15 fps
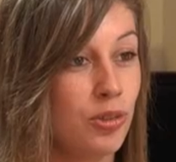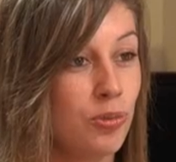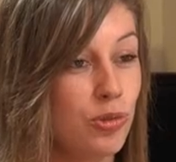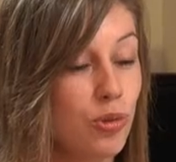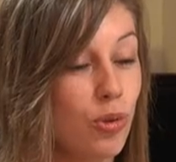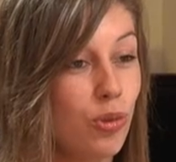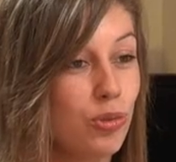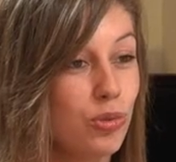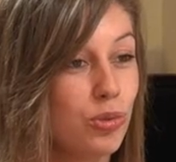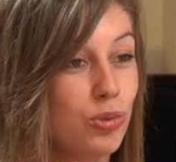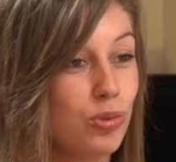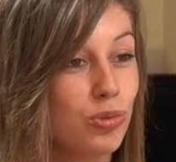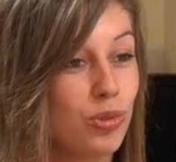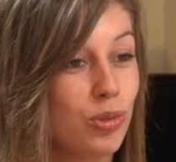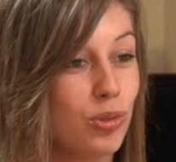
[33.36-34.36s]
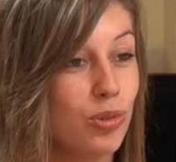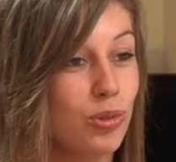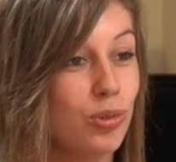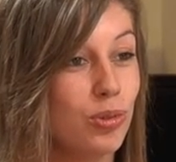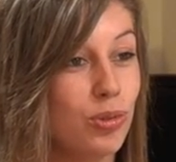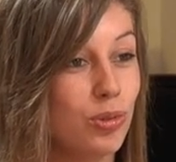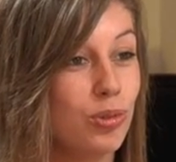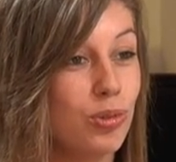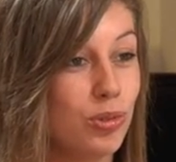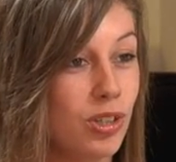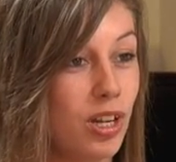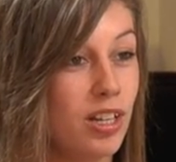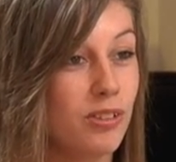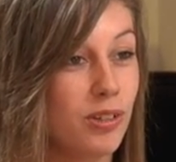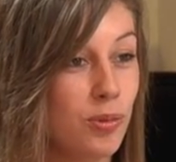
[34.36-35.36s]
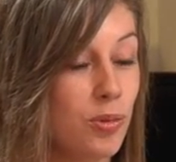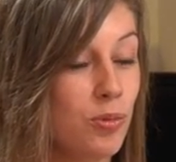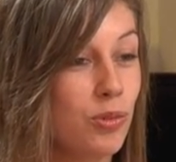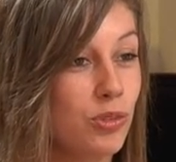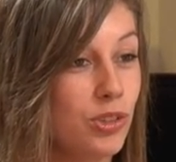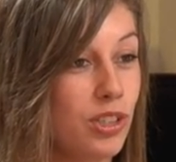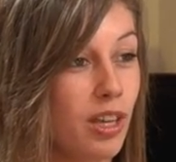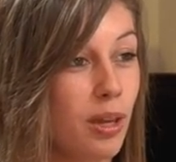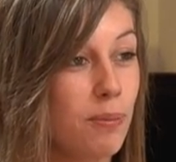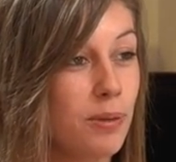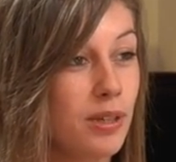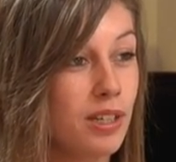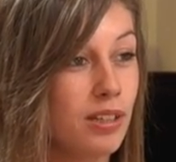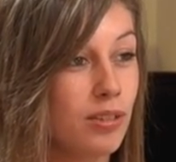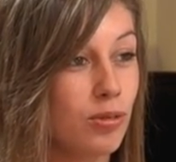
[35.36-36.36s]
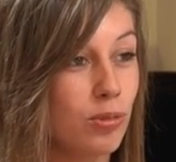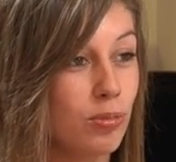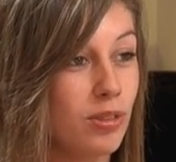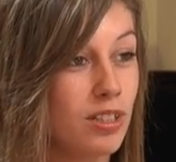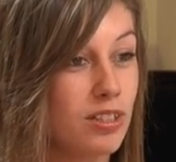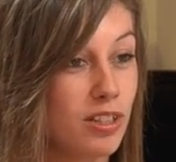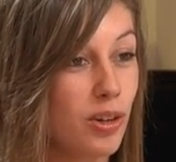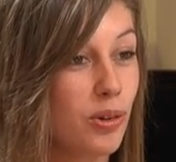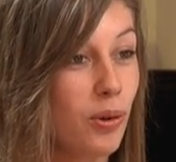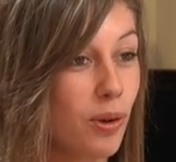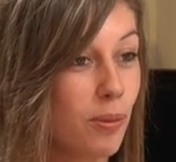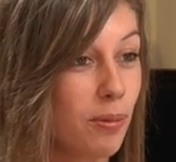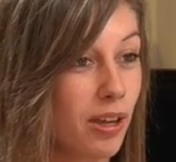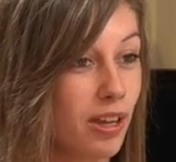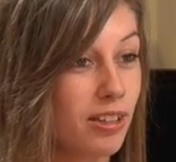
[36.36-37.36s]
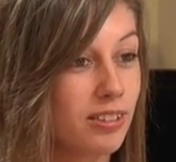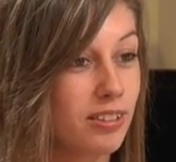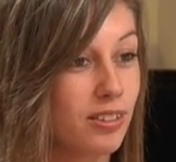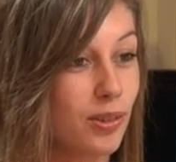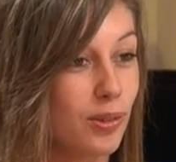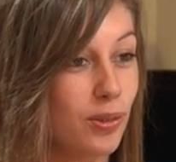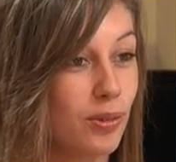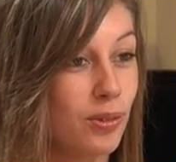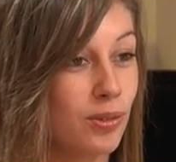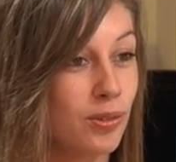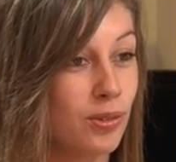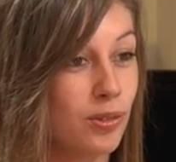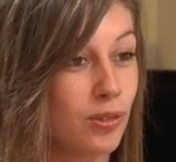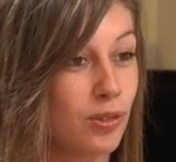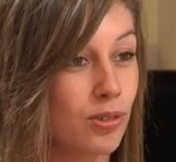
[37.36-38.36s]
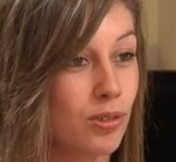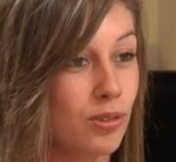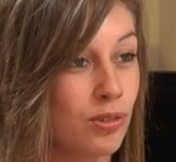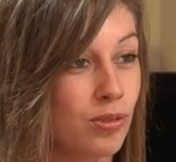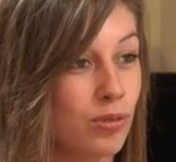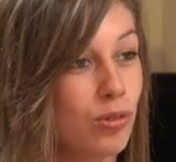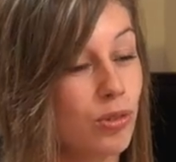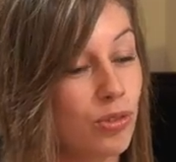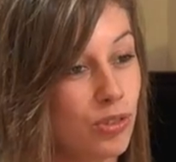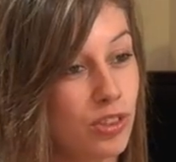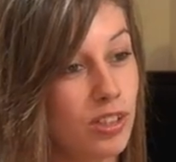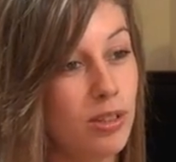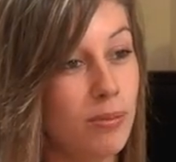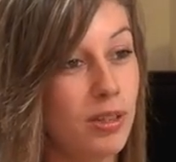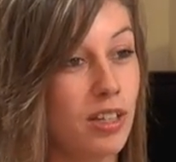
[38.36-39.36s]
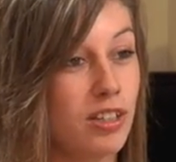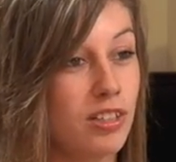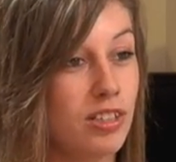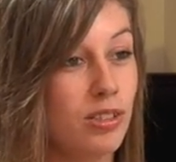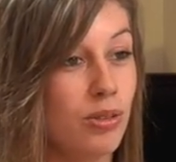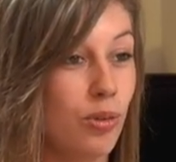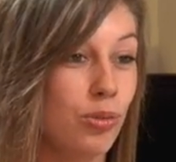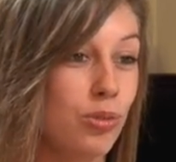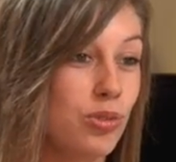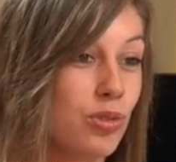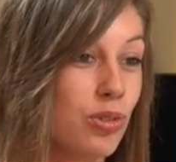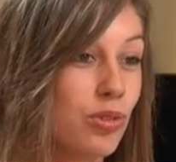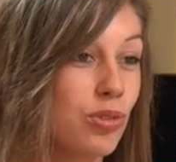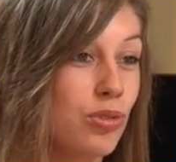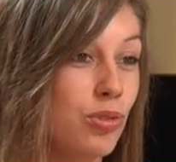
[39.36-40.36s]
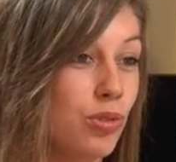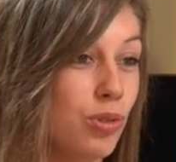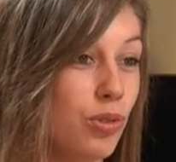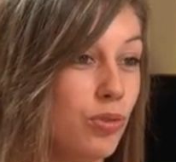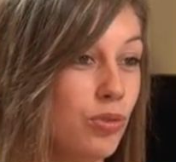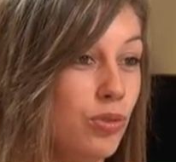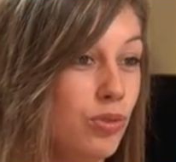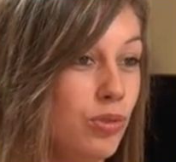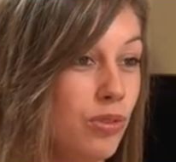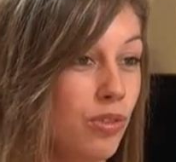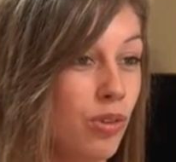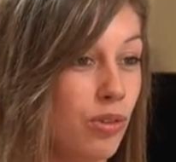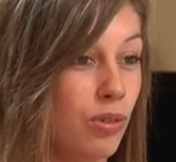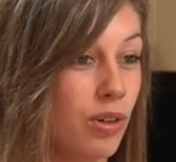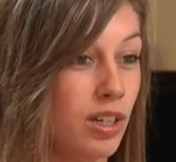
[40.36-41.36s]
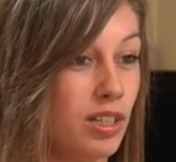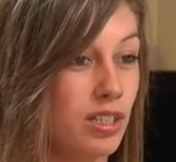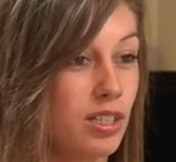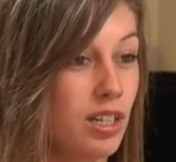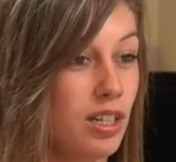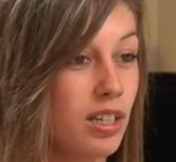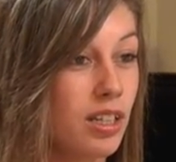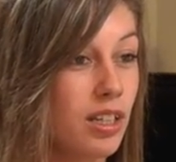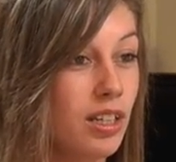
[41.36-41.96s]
je me suis rendu compte que ça allait vraiment m'handicaper euh, peut-être cinq ans après. Quand, quand, j'ai déménagé dans l'autre sens, je suis revenue vivre dans le Loir-et-Cher.